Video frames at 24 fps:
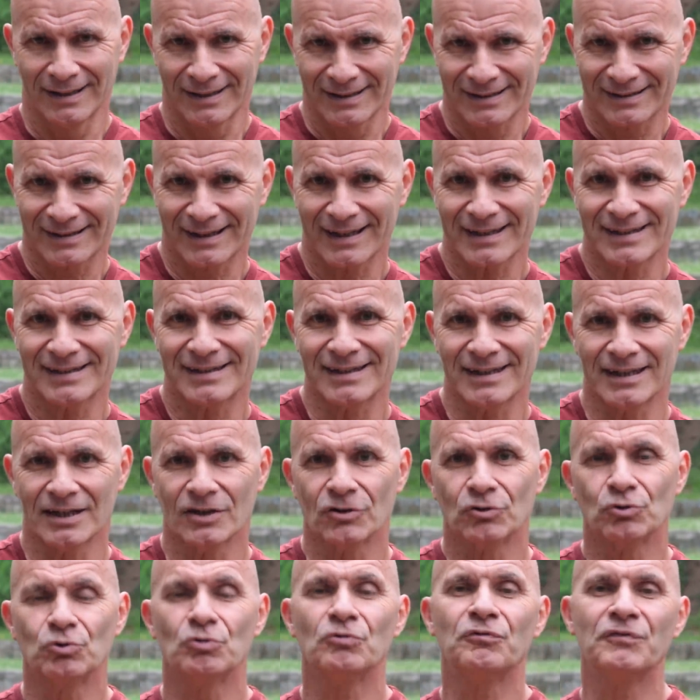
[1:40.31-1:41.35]
stressé
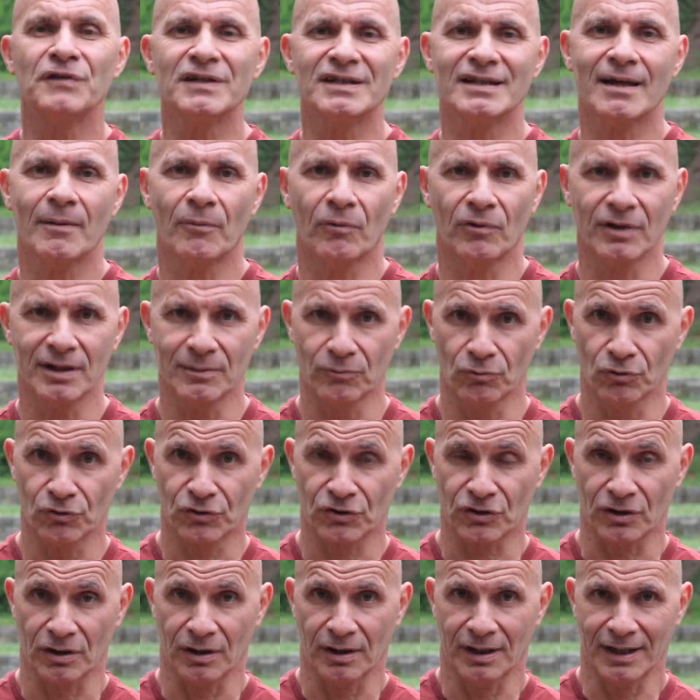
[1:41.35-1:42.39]
suffisamment les
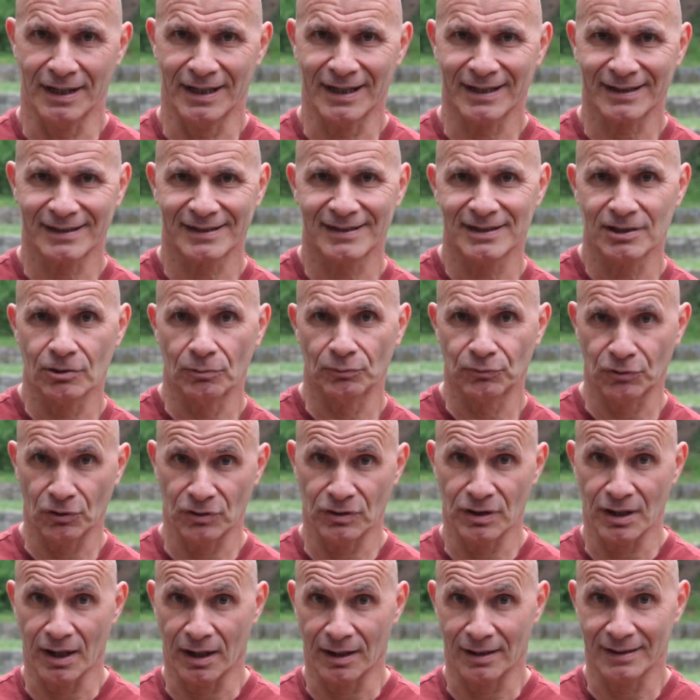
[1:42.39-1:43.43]
muscles et ainsi
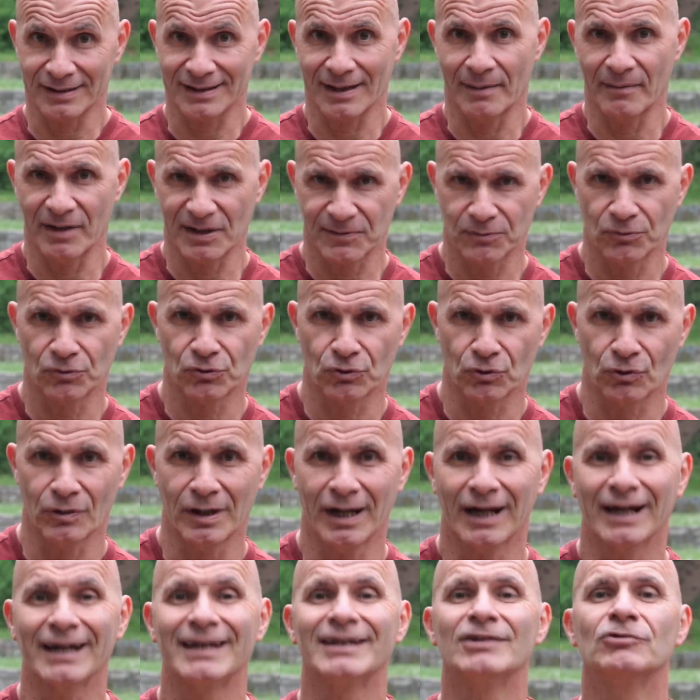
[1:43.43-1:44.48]
obtenir sa masse
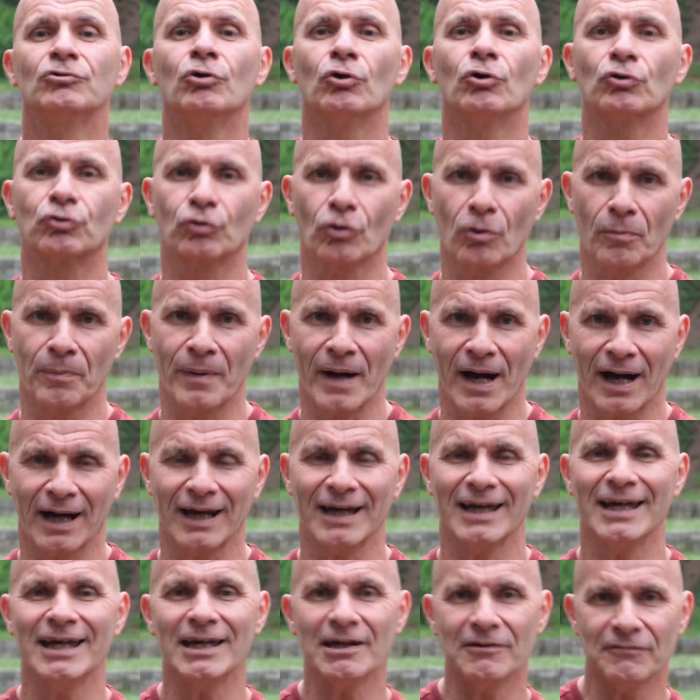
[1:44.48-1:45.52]
musculaire et d'autre part
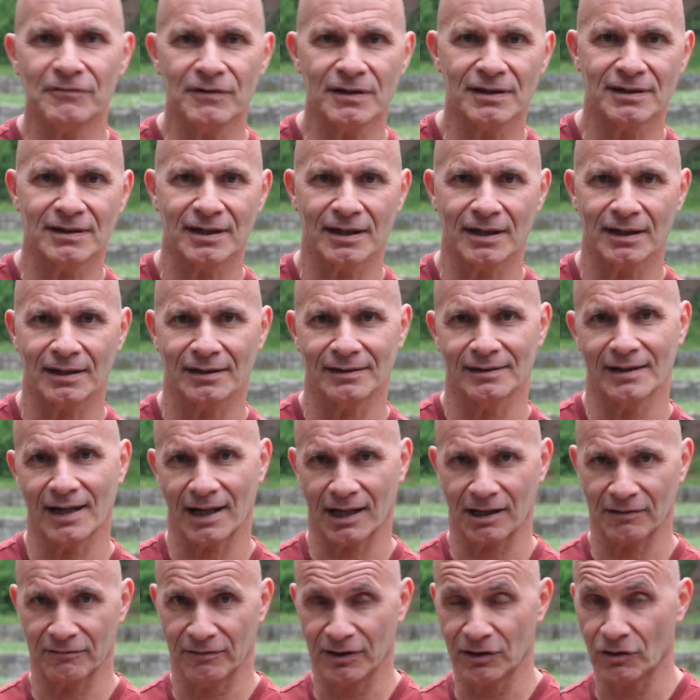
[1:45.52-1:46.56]
éviter
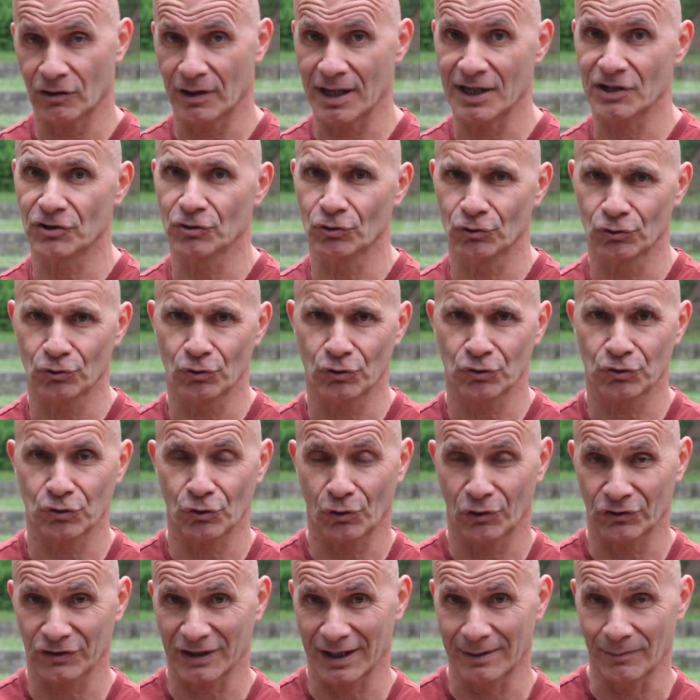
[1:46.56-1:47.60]
d'arriver dans la zone de
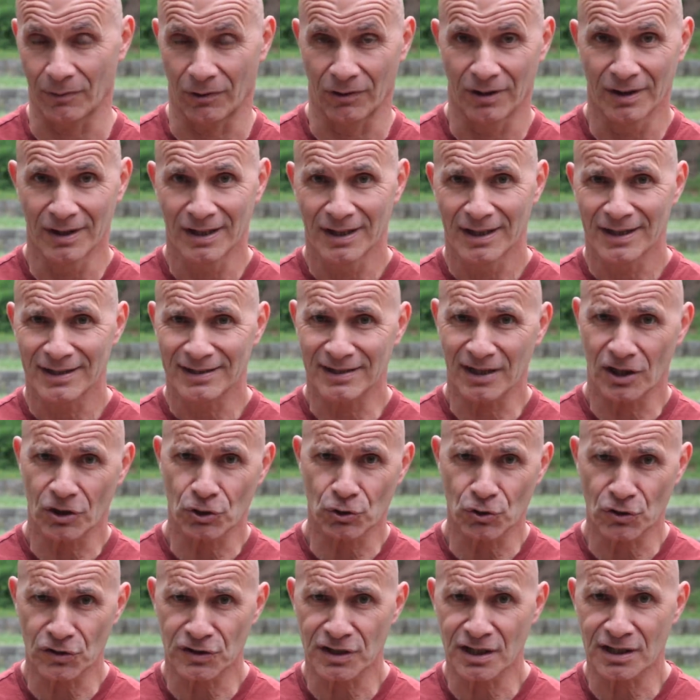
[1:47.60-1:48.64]
surentraînement. C'est un
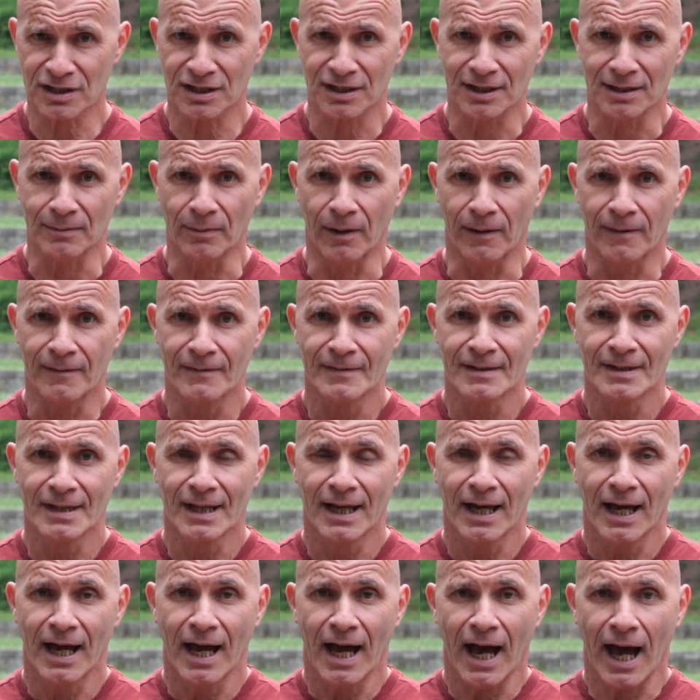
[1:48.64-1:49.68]
juste équilibre.
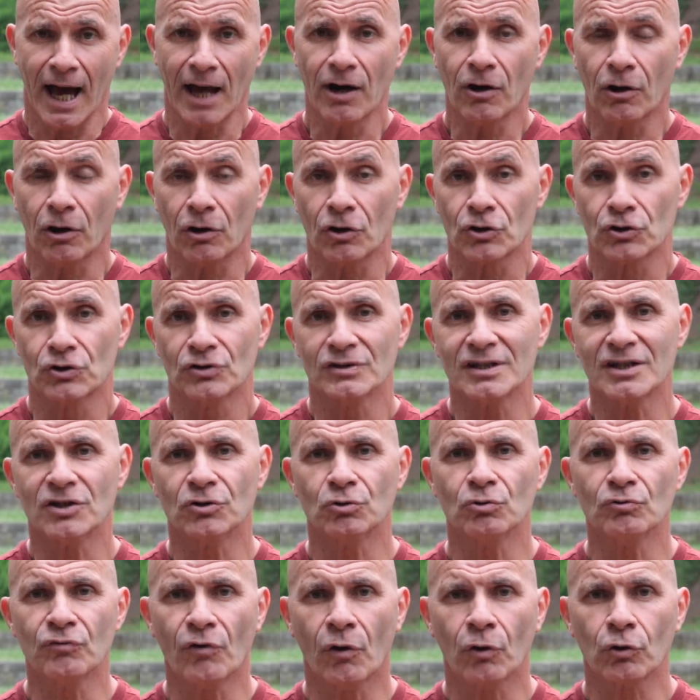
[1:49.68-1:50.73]
Alors je dis
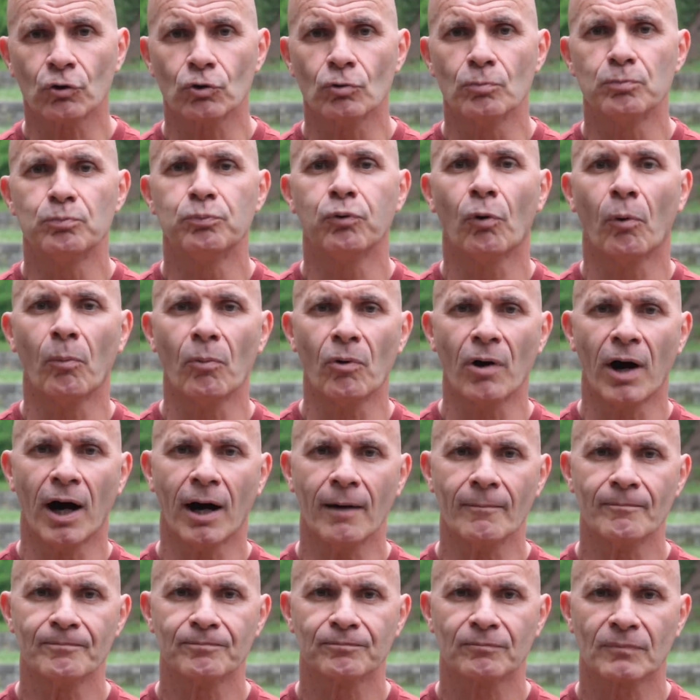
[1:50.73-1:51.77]
souvent que pour moi,
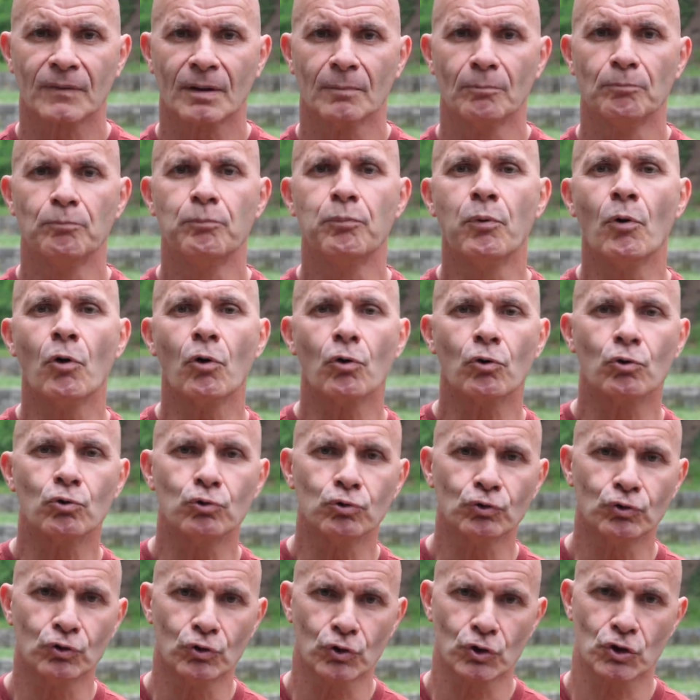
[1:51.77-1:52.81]

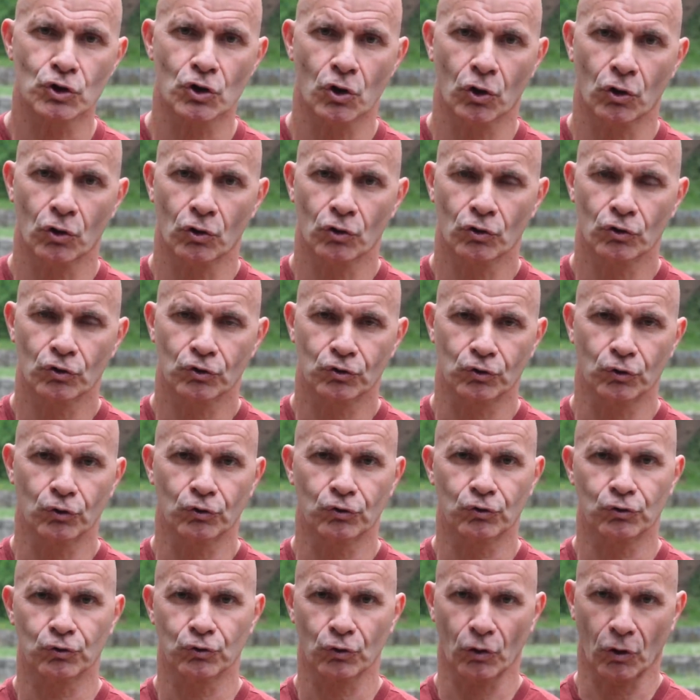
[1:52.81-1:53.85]
beaucoup de gens se
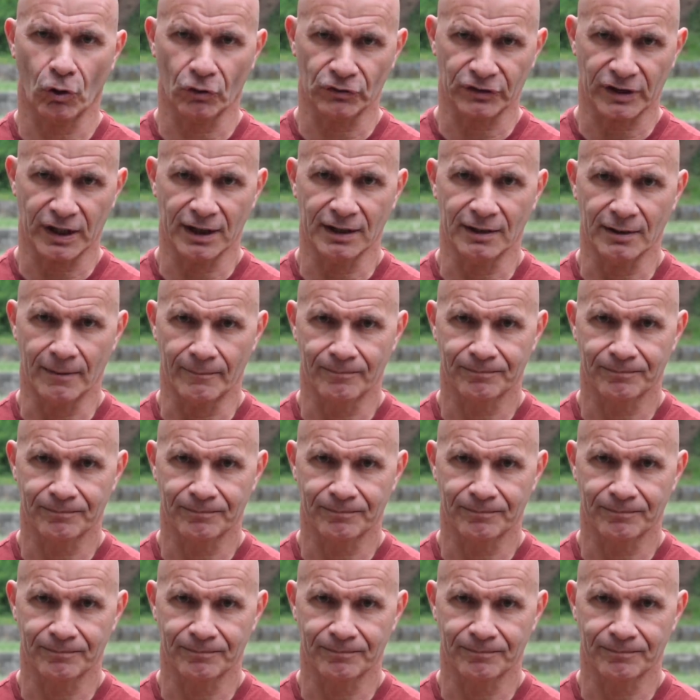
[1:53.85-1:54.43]
surentraînent.